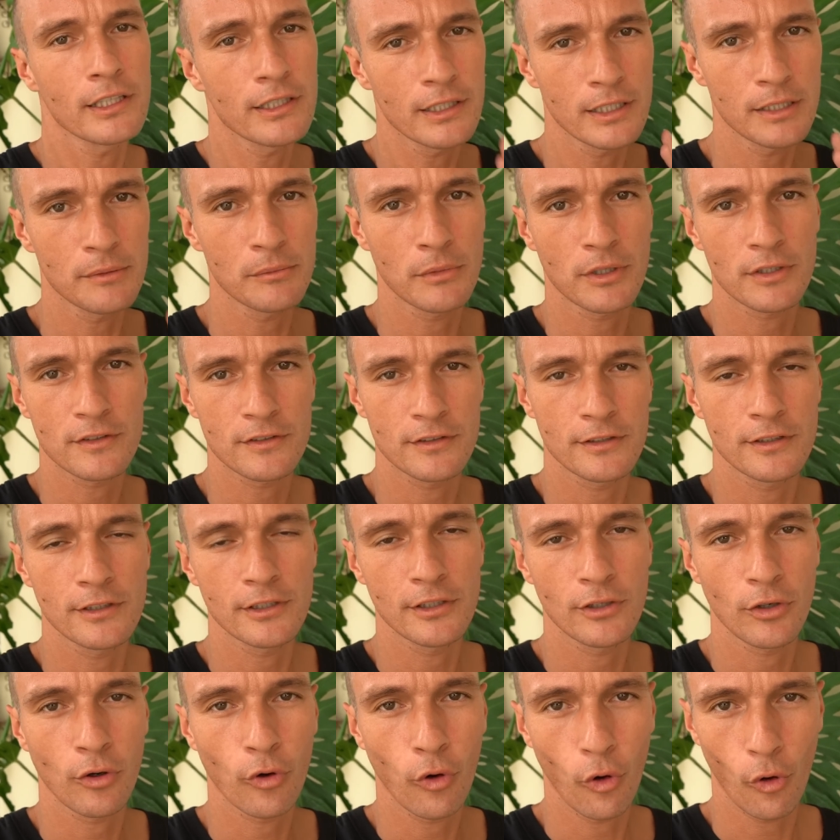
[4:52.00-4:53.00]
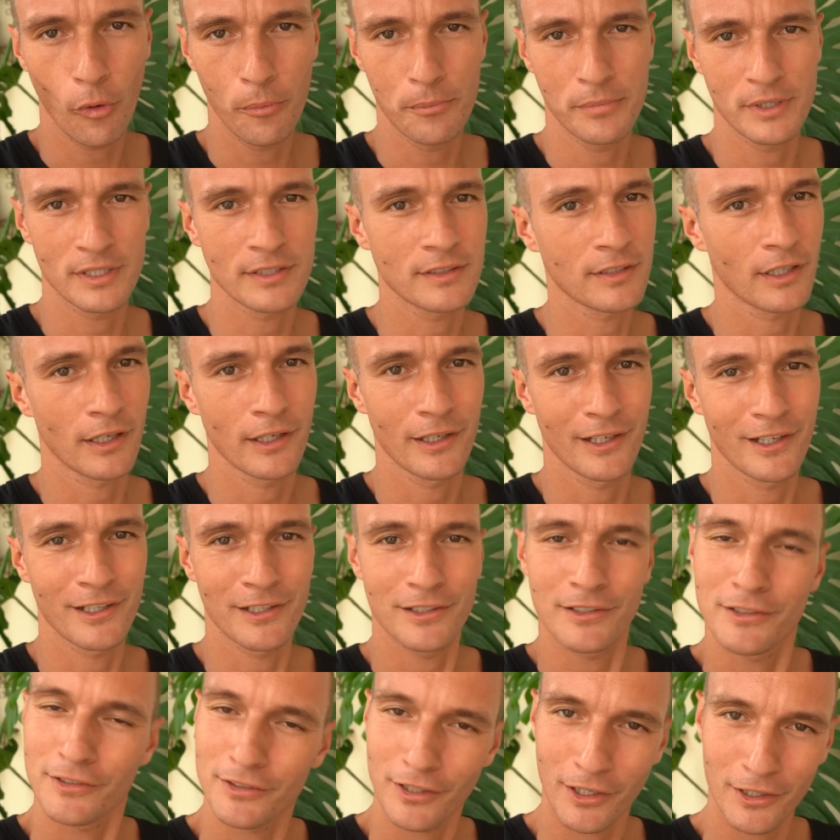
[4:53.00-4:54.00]
ini masih hobi saya
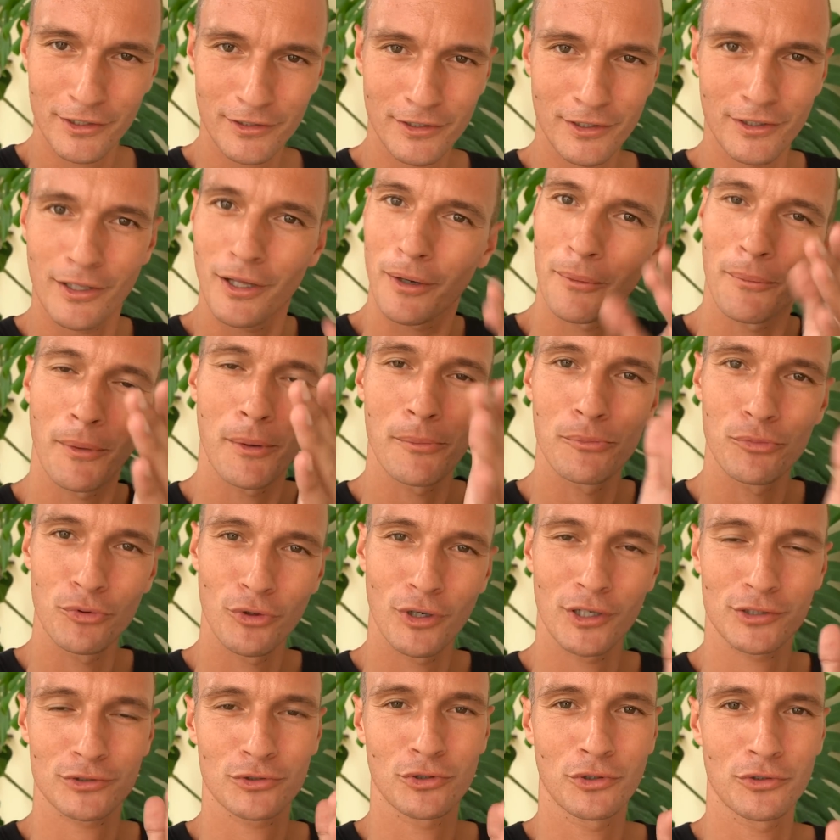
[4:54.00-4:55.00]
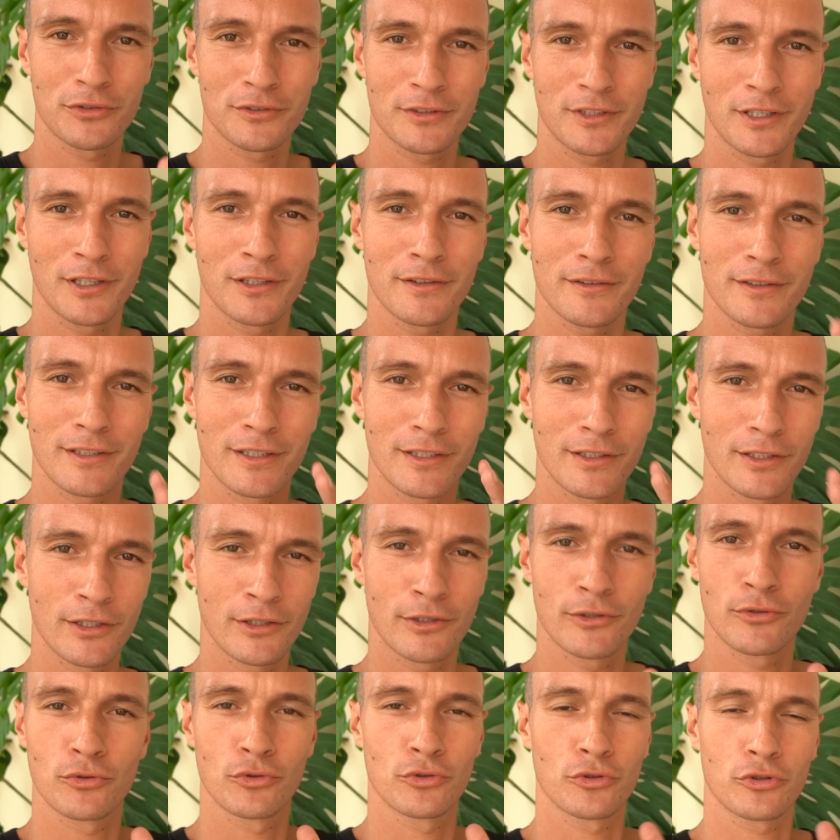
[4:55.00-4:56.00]
saya tidak membuat konten
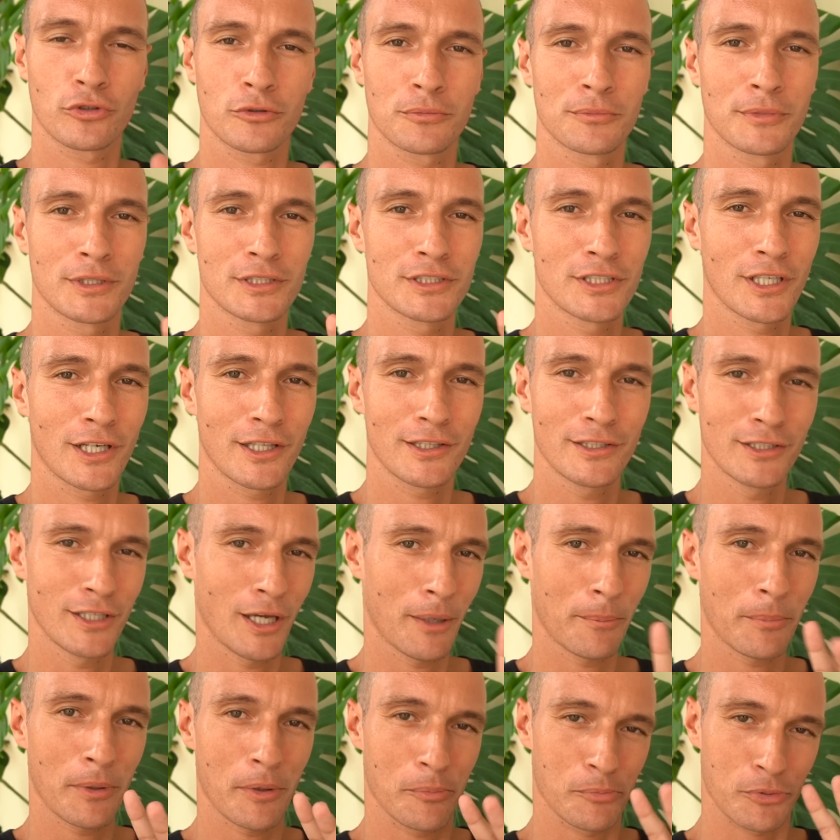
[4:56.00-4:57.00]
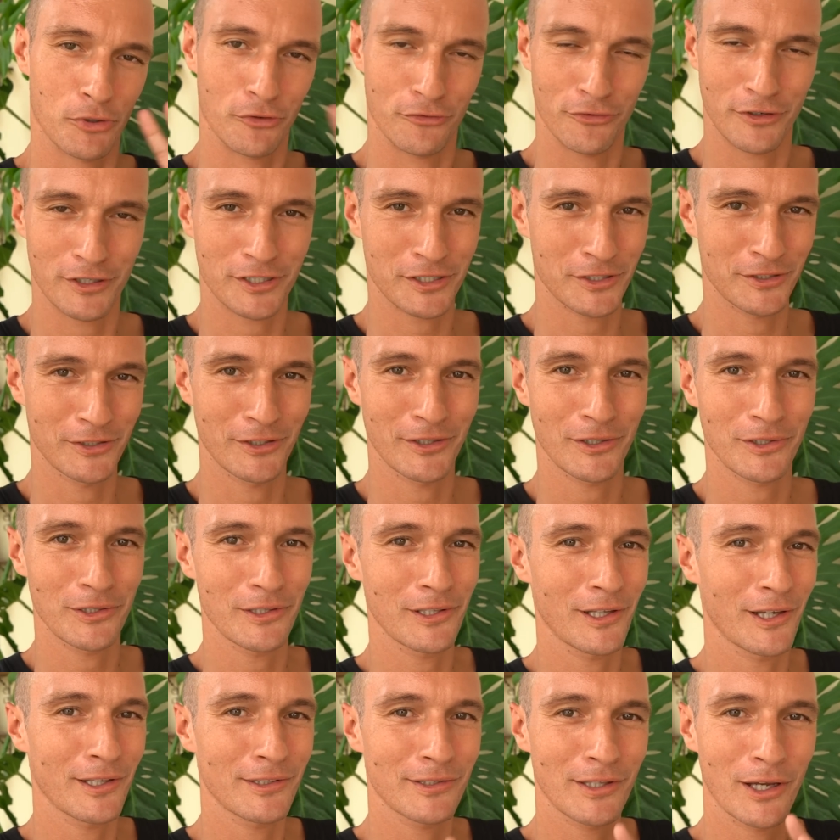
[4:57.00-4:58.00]
ini untuk menjadi apa profesional
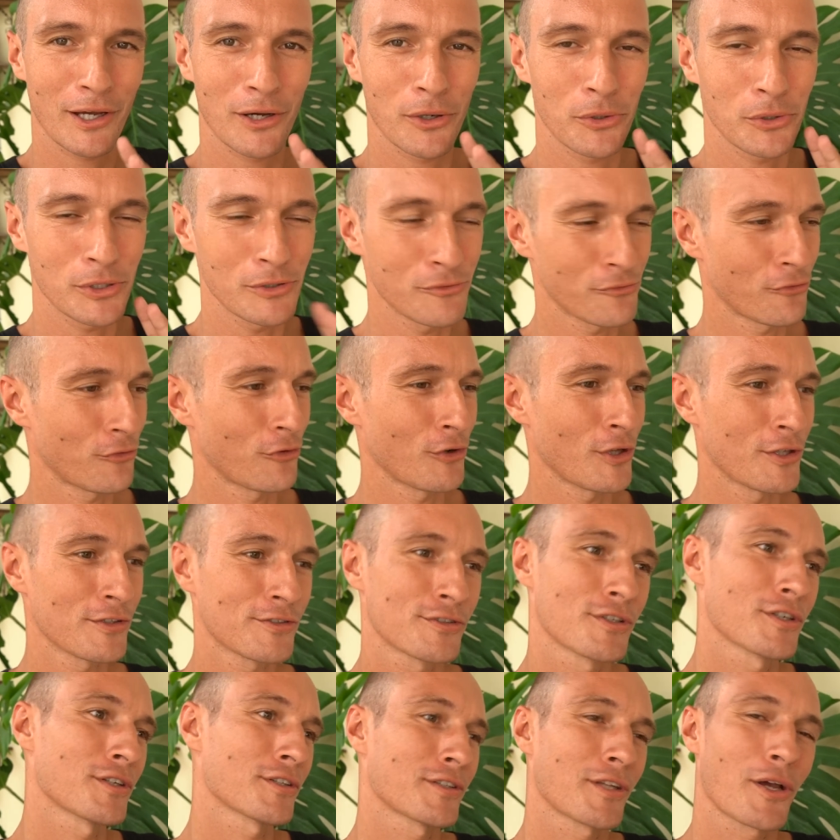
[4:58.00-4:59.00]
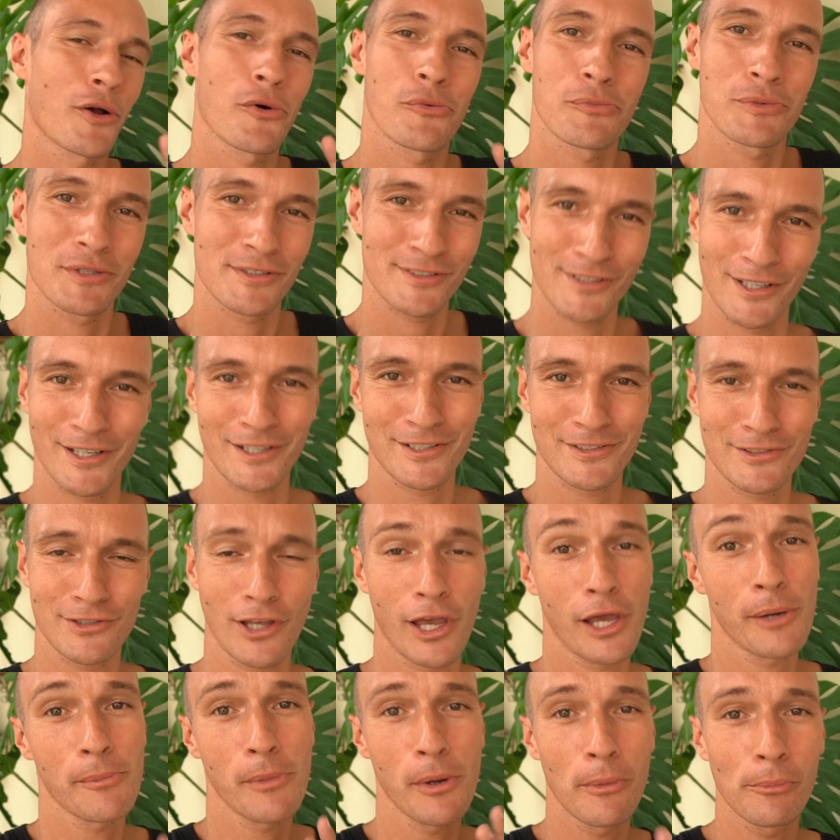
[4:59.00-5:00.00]
atau influencer atau besar
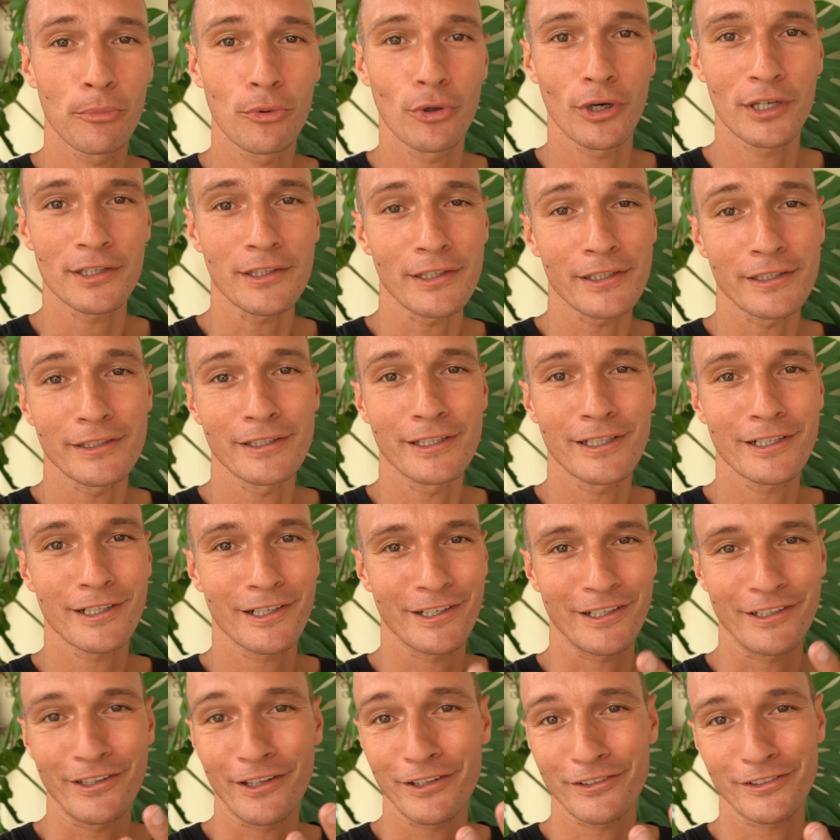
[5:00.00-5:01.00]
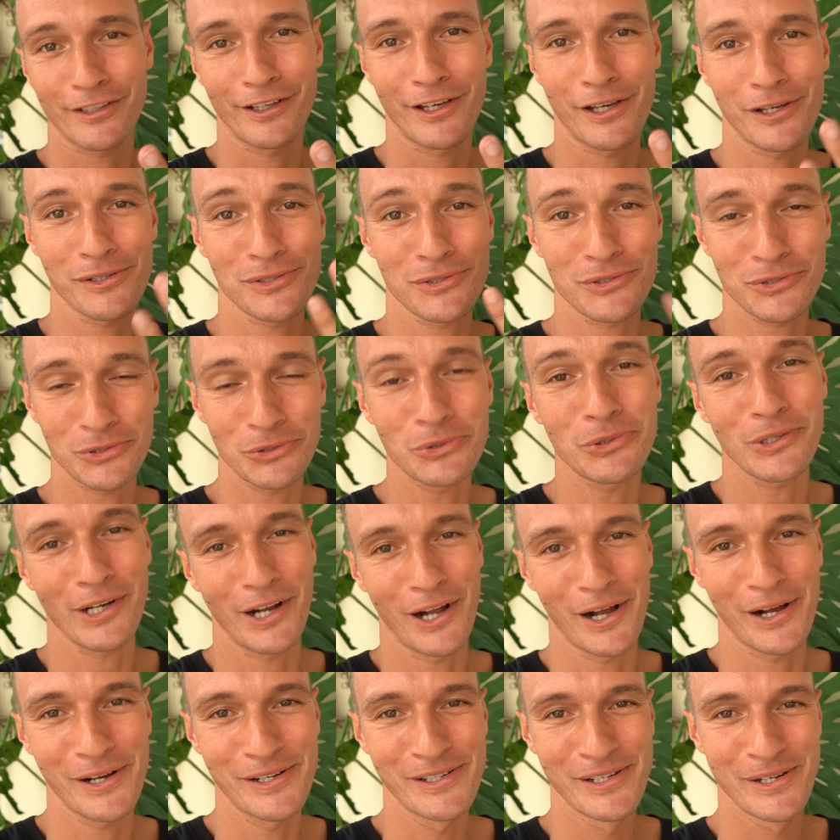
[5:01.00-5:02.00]
saya membuat ini karena saya
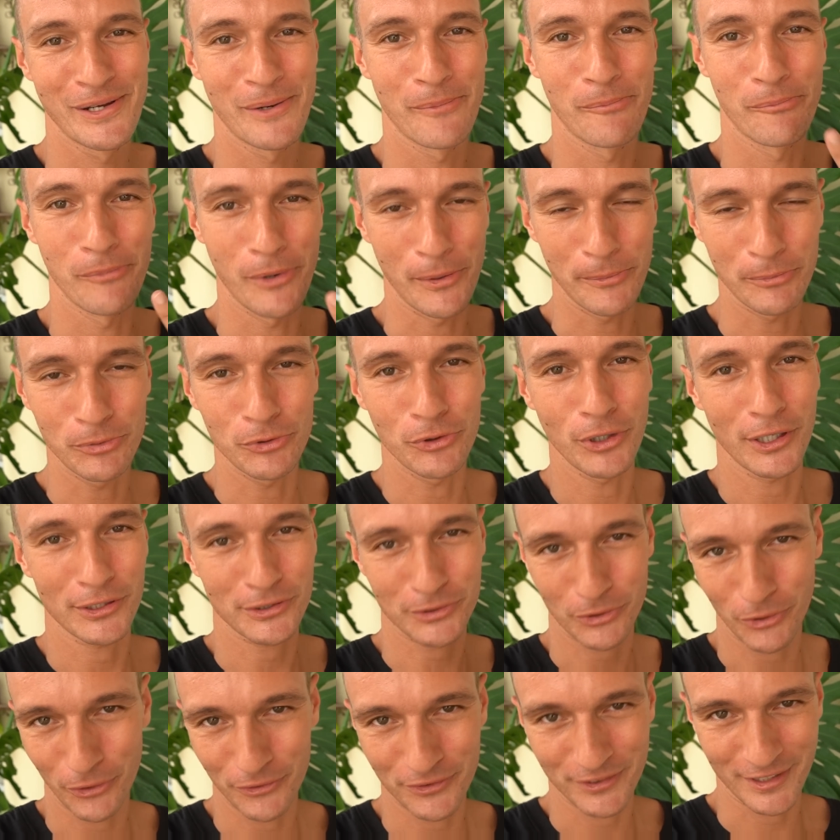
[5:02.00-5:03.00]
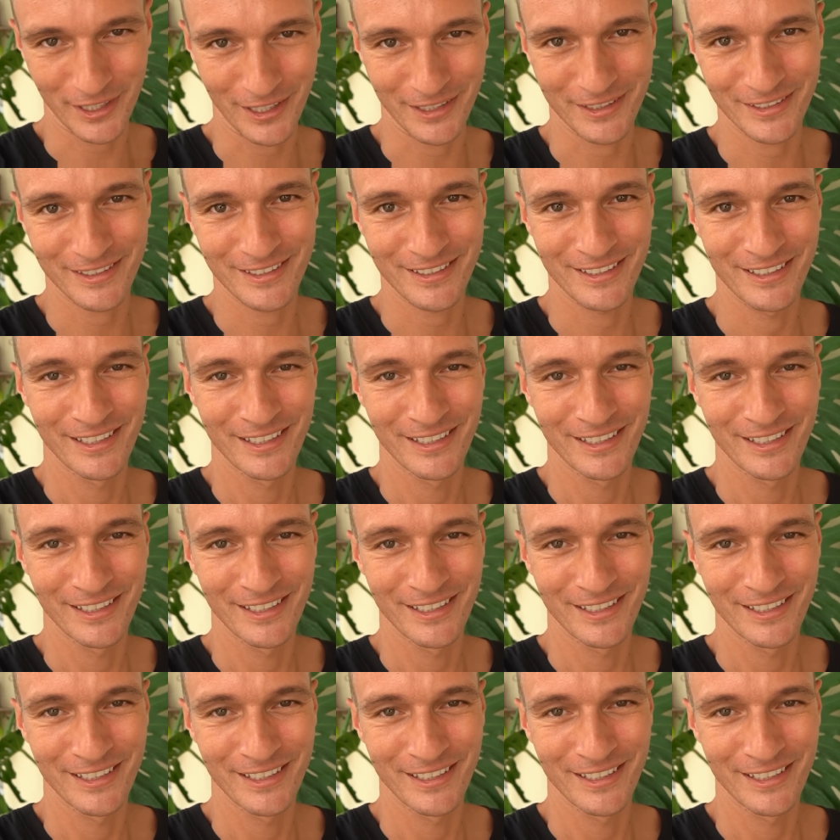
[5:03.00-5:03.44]
suka membuat konten